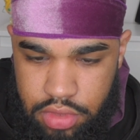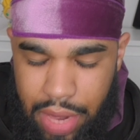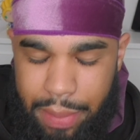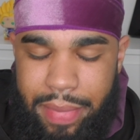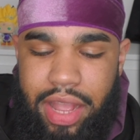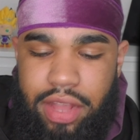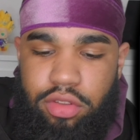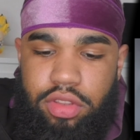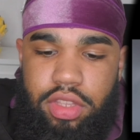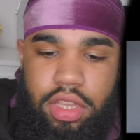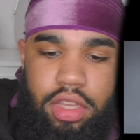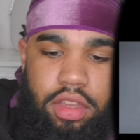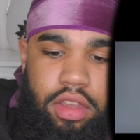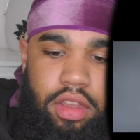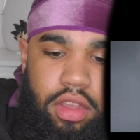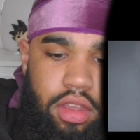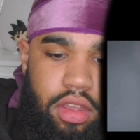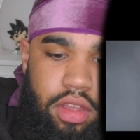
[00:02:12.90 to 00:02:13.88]
Mais attendez,
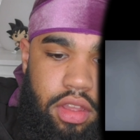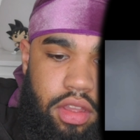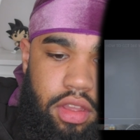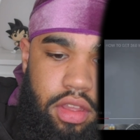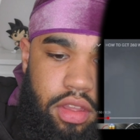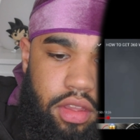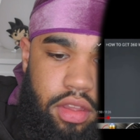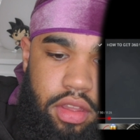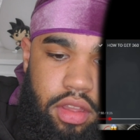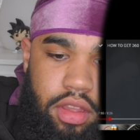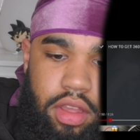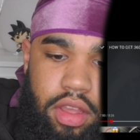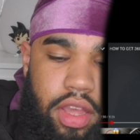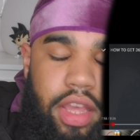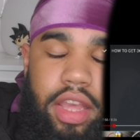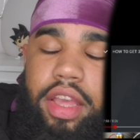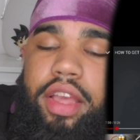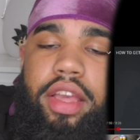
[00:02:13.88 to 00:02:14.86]

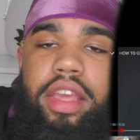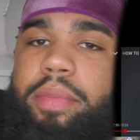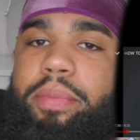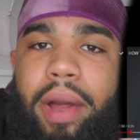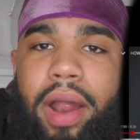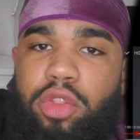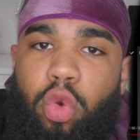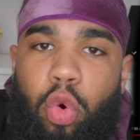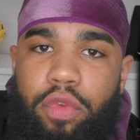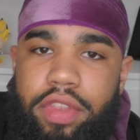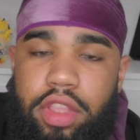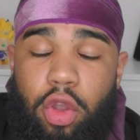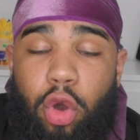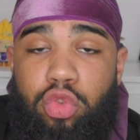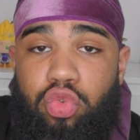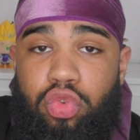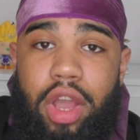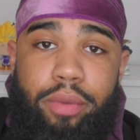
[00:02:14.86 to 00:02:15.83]
il parle trop vite.
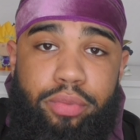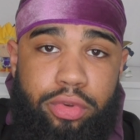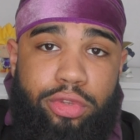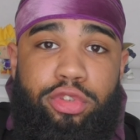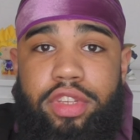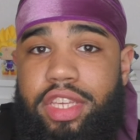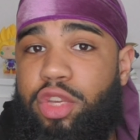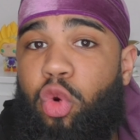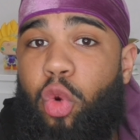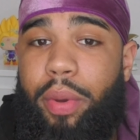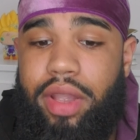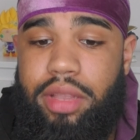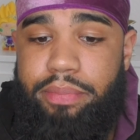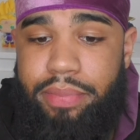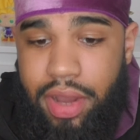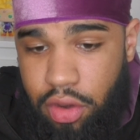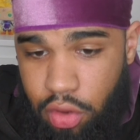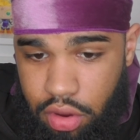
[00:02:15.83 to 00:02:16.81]
En tout cas, pour ceux qui
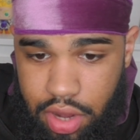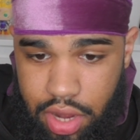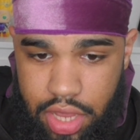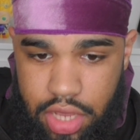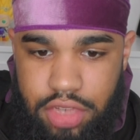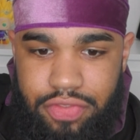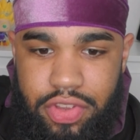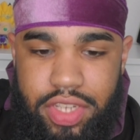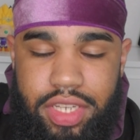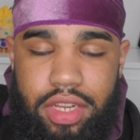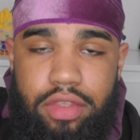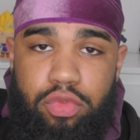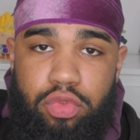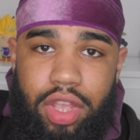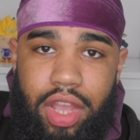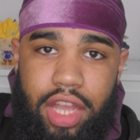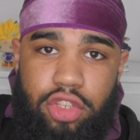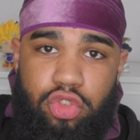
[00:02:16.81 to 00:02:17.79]
comprennent pas l'anglais, je vais essayer de
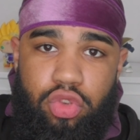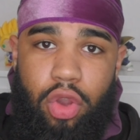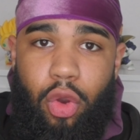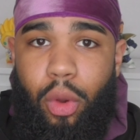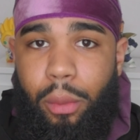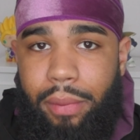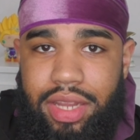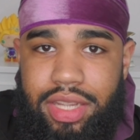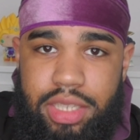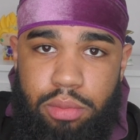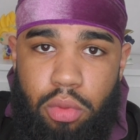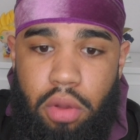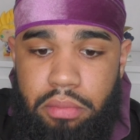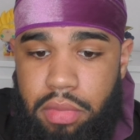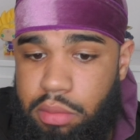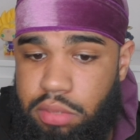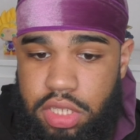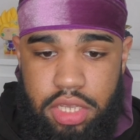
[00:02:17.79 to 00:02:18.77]
vous traduire au
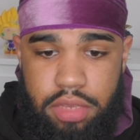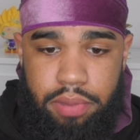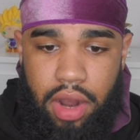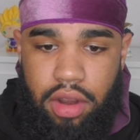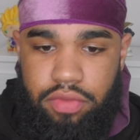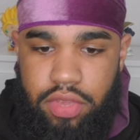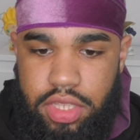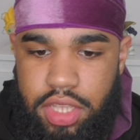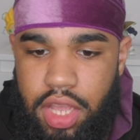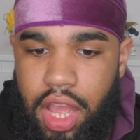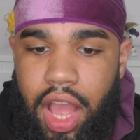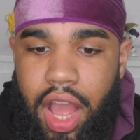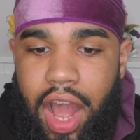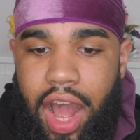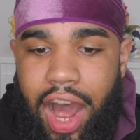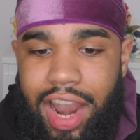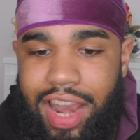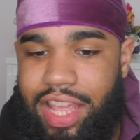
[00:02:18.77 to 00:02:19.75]
maximum, même s'il parle vite.
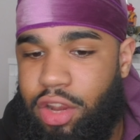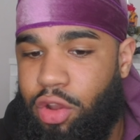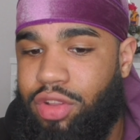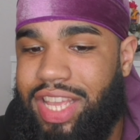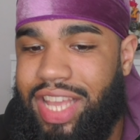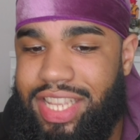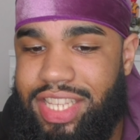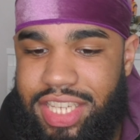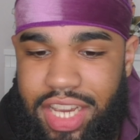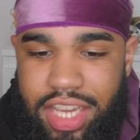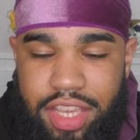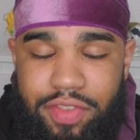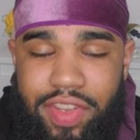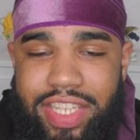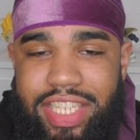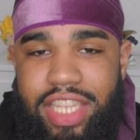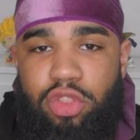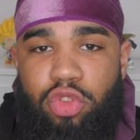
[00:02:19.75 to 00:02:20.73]
Là, il est en train de dire qu'il
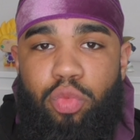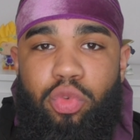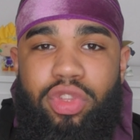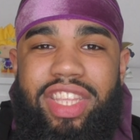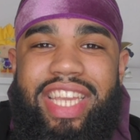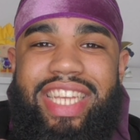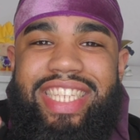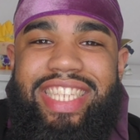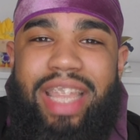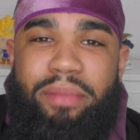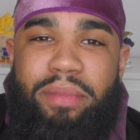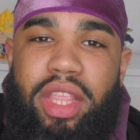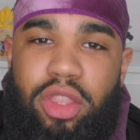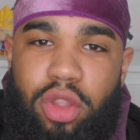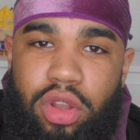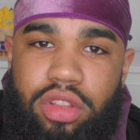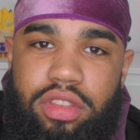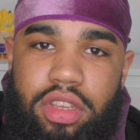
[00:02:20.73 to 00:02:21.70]
va essayer de montrer sa
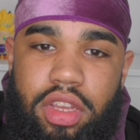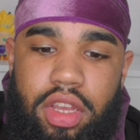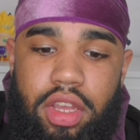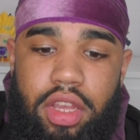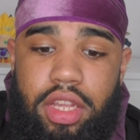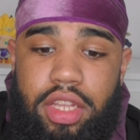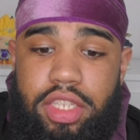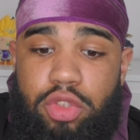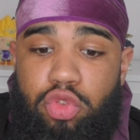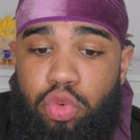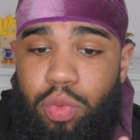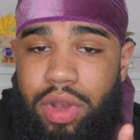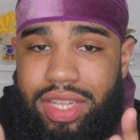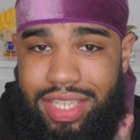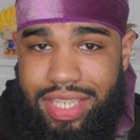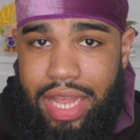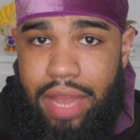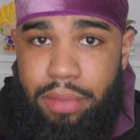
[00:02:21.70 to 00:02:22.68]
méthode, du moins
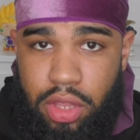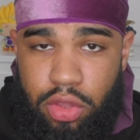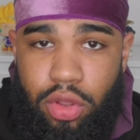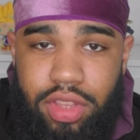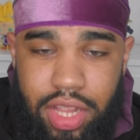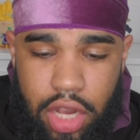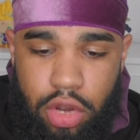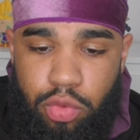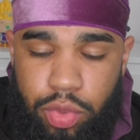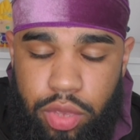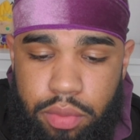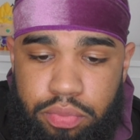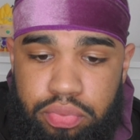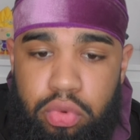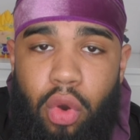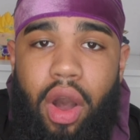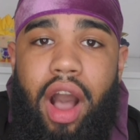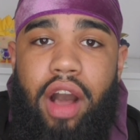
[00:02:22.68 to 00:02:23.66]
sa méthode à lui,
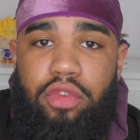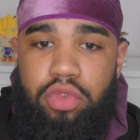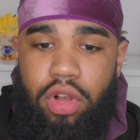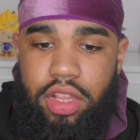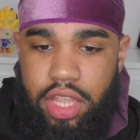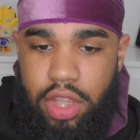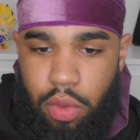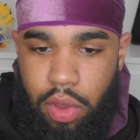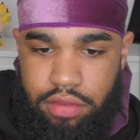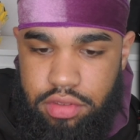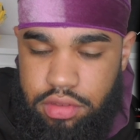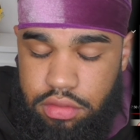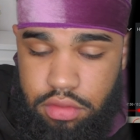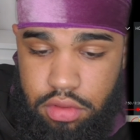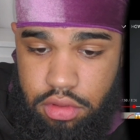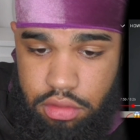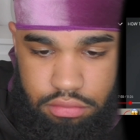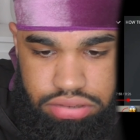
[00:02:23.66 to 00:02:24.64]
pour avoir des waves.
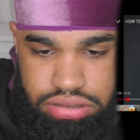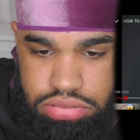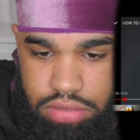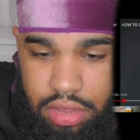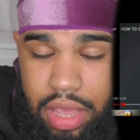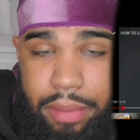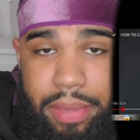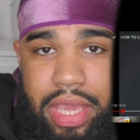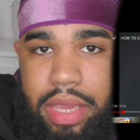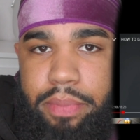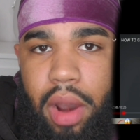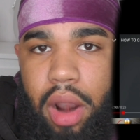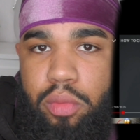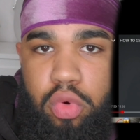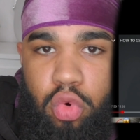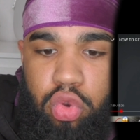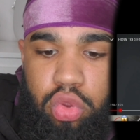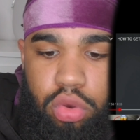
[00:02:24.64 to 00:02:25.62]
Mais il
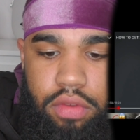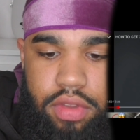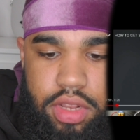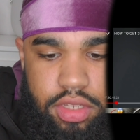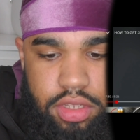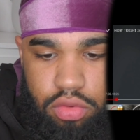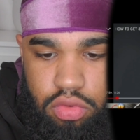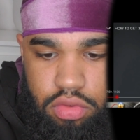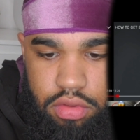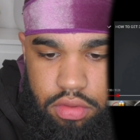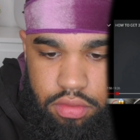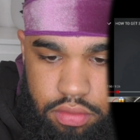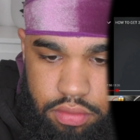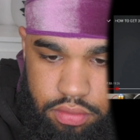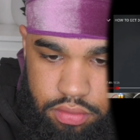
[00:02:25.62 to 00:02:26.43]
parle beaucoup trop vite, c'est trop.